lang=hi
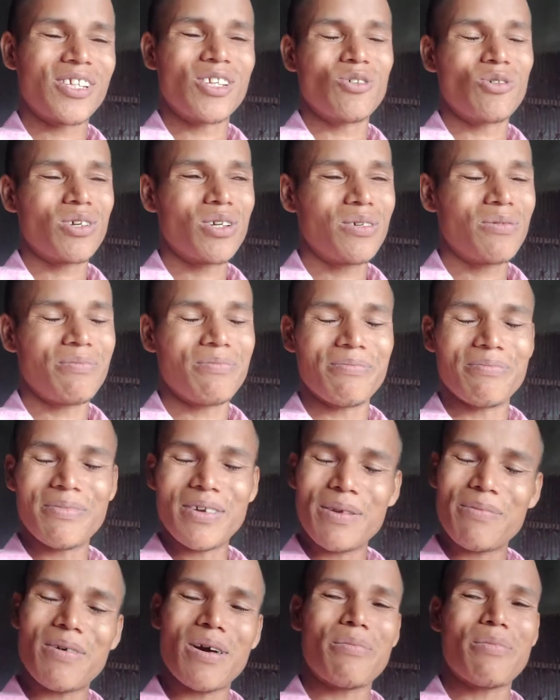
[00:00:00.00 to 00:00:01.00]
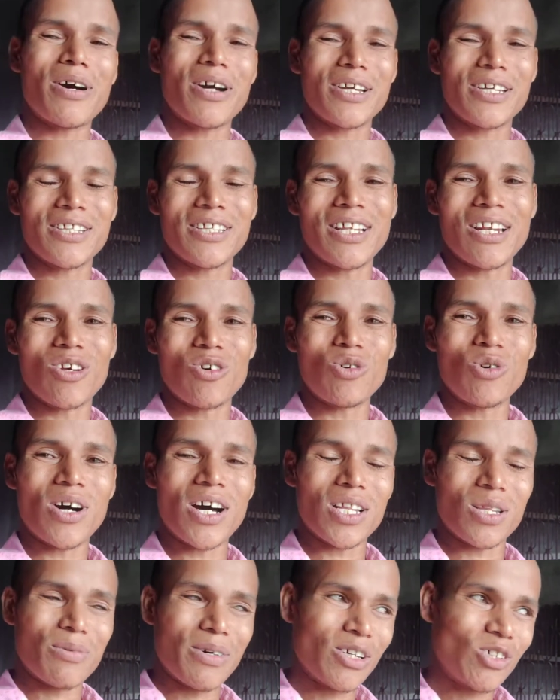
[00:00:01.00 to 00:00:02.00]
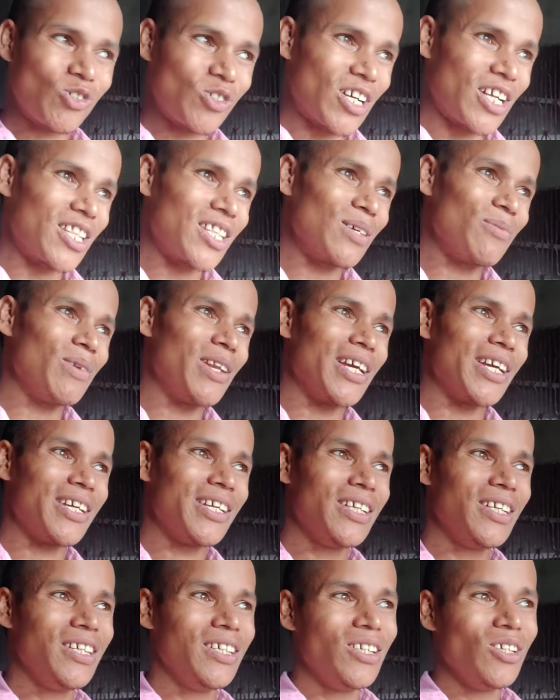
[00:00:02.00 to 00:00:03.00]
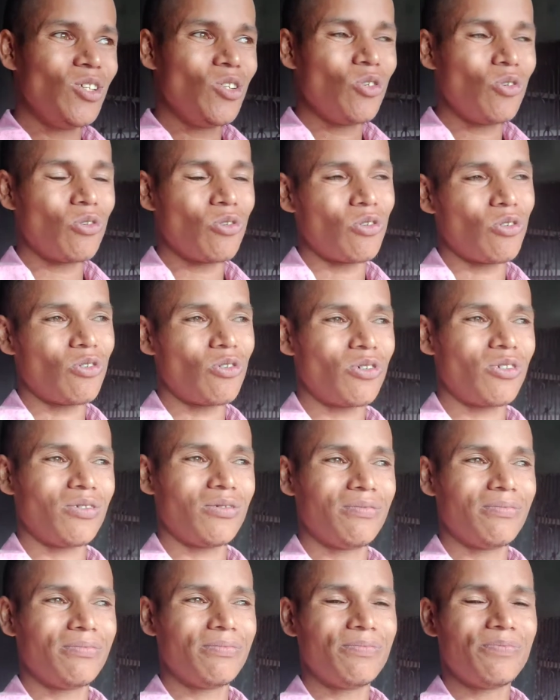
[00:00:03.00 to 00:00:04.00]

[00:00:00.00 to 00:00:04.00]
क्योंकि मेरे पापा की दिल को आत्मा की शांति मिलेगी और